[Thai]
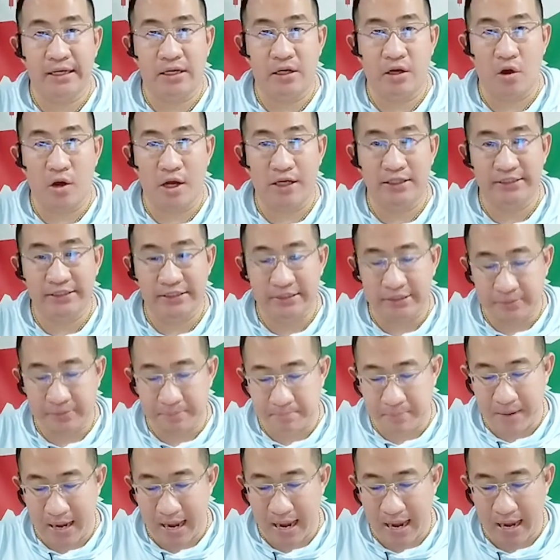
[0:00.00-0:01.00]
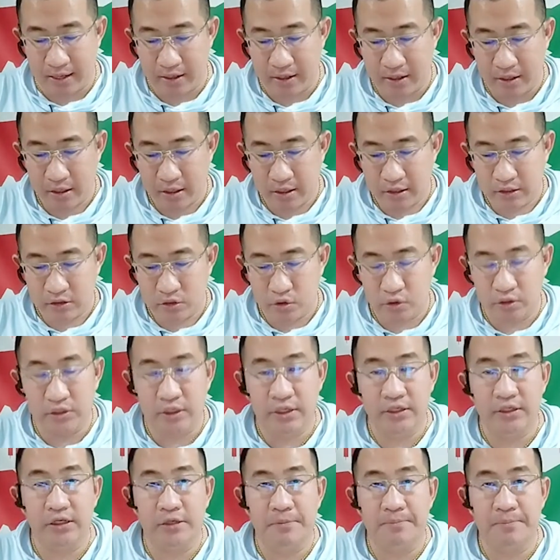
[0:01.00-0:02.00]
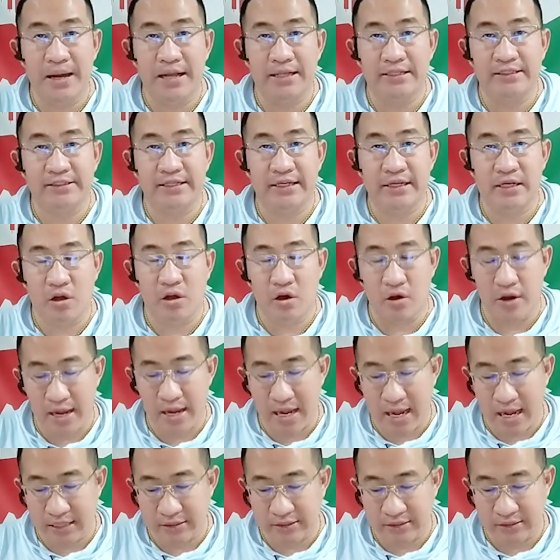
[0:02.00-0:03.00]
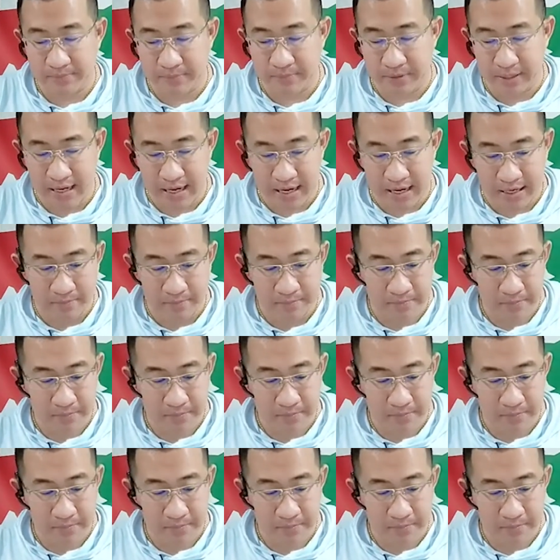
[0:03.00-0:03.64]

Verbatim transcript: 1,748 จนถึง 1,750 เหรียญ